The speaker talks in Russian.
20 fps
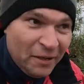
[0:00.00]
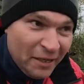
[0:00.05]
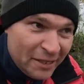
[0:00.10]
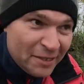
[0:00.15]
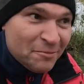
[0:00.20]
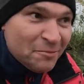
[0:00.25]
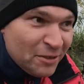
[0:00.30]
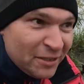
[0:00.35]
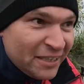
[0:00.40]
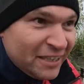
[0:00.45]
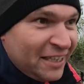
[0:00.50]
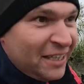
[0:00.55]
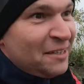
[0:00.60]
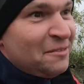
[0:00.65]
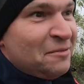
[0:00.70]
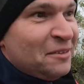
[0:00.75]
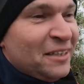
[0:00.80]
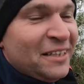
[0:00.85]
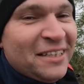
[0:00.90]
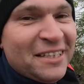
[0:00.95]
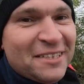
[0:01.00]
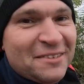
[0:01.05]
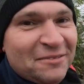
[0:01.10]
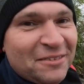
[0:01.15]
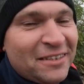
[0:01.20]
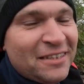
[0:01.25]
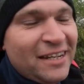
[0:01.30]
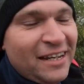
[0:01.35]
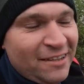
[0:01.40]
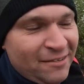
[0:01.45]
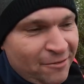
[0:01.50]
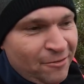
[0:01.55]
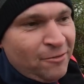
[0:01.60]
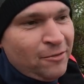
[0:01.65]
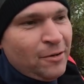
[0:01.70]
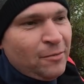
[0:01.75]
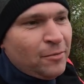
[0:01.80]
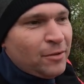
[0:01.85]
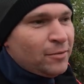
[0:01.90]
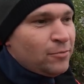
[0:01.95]
Поэтому это надо было досмотреть во
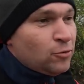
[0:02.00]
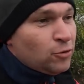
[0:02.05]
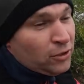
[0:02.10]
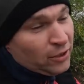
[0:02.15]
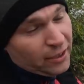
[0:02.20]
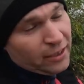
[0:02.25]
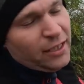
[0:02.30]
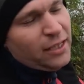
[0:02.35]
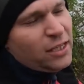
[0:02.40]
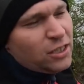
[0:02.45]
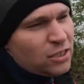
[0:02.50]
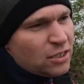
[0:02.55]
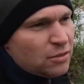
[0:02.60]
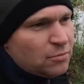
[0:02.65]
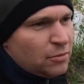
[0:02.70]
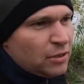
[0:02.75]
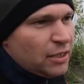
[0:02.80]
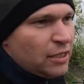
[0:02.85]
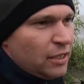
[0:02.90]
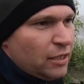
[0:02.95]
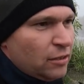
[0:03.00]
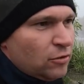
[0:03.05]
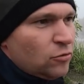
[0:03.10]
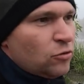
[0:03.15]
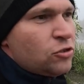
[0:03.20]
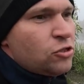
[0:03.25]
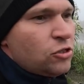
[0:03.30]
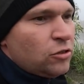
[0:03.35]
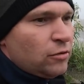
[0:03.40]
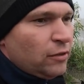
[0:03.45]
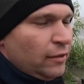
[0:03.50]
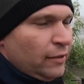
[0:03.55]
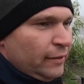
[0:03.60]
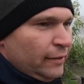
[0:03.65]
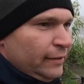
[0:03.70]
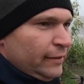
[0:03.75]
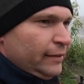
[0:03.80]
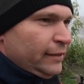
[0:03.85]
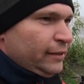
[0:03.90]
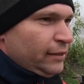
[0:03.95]
время работы. Конечно, смотрели ночи.
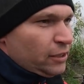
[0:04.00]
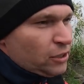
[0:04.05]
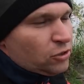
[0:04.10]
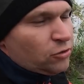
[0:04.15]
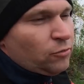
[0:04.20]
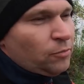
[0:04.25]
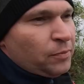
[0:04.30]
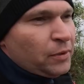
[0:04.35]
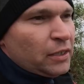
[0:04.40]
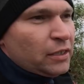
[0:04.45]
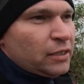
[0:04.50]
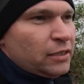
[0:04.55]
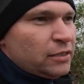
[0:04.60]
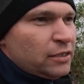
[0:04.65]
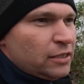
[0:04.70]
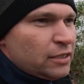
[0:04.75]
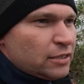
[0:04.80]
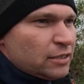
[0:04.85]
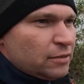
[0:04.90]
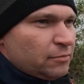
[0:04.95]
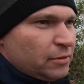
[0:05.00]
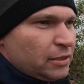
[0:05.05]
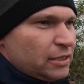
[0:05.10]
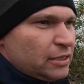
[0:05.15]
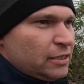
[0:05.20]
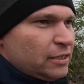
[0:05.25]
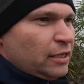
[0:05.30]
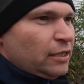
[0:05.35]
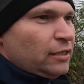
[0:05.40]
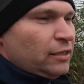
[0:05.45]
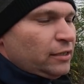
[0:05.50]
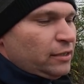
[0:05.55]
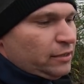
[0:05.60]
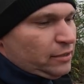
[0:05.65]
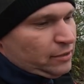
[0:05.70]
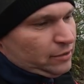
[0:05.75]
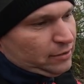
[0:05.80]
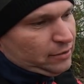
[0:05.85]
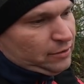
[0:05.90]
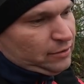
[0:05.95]
Это же, во-первых, интересный материал, это
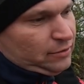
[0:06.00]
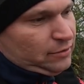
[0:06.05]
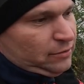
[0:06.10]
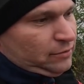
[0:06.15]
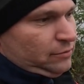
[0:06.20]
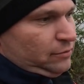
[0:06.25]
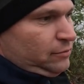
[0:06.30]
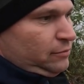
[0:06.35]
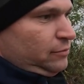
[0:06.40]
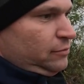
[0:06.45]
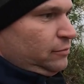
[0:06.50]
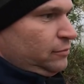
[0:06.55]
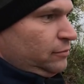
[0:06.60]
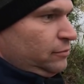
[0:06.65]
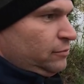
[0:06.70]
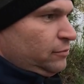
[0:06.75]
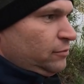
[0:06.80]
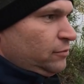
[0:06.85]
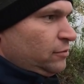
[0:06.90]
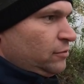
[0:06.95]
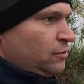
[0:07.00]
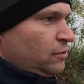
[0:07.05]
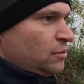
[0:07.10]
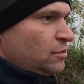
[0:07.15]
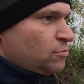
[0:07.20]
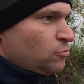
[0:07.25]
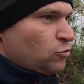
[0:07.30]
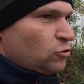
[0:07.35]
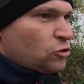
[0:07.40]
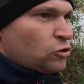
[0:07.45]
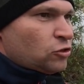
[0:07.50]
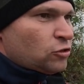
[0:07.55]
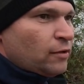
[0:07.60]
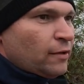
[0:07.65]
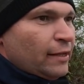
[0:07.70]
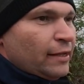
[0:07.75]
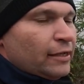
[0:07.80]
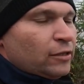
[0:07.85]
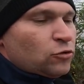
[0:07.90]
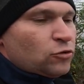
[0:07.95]
э, ты смотришь,
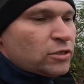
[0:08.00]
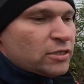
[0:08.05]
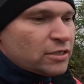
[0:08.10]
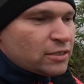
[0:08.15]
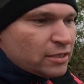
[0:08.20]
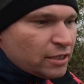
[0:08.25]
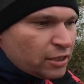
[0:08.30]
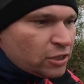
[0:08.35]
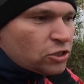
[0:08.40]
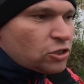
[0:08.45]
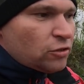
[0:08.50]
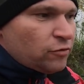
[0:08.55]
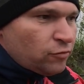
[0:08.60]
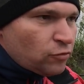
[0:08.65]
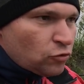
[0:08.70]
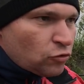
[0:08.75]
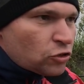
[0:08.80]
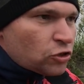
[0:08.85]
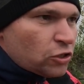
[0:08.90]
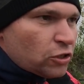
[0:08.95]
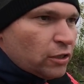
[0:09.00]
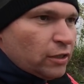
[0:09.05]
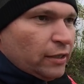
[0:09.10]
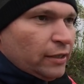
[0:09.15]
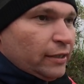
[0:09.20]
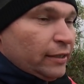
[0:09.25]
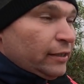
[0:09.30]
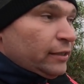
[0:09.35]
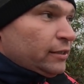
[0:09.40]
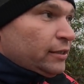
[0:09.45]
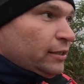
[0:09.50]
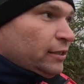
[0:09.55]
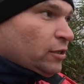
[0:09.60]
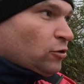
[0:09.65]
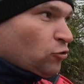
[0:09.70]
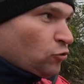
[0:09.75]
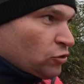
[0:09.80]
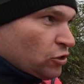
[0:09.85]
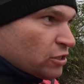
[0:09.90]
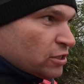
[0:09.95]
то есть ты живешь, ты
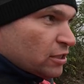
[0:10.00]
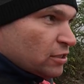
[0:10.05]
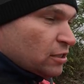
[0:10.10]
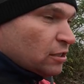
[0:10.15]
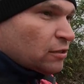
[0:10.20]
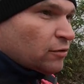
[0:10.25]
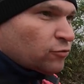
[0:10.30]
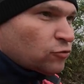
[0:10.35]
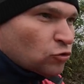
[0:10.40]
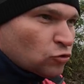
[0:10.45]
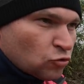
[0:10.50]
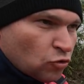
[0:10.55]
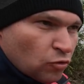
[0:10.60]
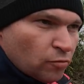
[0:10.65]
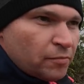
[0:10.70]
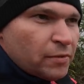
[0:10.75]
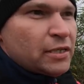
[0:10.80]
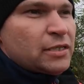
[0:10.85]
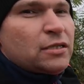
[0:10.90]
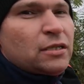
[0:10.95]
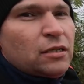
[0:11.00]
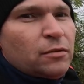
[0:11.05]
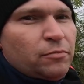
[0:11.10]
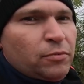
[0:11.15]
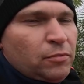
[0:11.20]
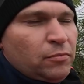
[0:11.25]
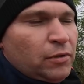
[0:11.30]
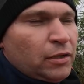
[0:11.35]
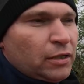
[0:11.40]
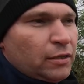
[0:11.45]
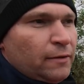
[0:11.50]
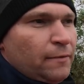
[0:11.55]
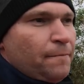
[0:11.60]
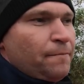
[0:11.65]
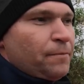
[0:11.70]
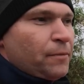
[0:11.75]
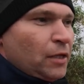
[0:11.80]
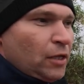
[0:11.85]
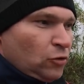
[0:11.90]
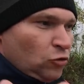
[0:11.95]
находишься где-то в другом месте, например,
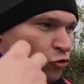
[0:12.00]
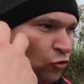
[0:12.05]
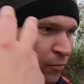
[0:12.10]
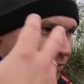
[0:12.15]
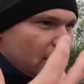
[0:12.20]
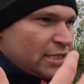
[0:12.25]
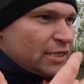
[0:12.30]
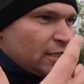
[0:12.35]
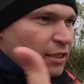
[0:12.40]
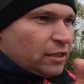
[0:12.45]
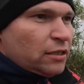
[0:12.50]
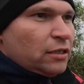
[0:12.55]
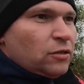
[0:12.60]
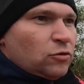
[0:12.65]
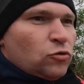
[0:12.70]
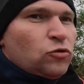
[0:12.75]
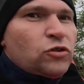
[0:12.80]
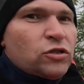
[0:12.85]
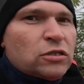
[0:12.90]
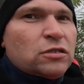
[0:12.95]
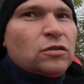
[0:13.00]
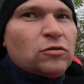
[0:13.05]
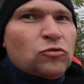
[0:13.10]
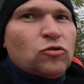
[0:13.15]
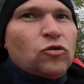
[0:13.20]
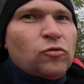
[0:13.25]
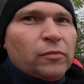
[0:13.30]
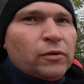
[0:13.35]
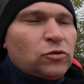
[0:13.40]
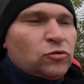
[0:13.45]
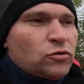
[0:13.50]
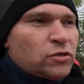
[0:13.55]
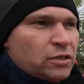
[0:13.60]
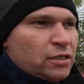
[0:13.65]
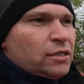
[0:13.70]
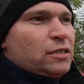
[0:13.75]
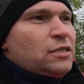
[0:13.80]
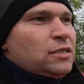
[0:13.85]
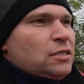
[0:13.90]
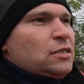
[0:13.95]
но мысленно ты находишься дома, то есть
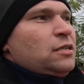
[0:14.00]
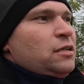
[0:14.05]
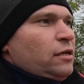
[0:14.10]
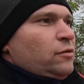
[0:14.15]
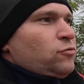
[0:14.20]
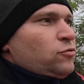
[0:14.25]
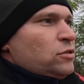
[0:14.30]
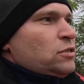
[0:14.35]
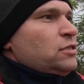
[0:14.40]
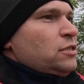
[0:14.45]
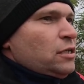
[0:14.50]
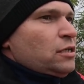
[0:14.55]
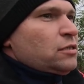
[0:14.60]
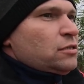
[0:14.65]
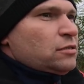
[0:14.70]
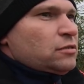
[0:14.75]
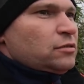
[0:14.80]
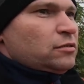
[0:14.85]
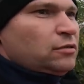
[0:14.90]
на Днестре, вот здесь,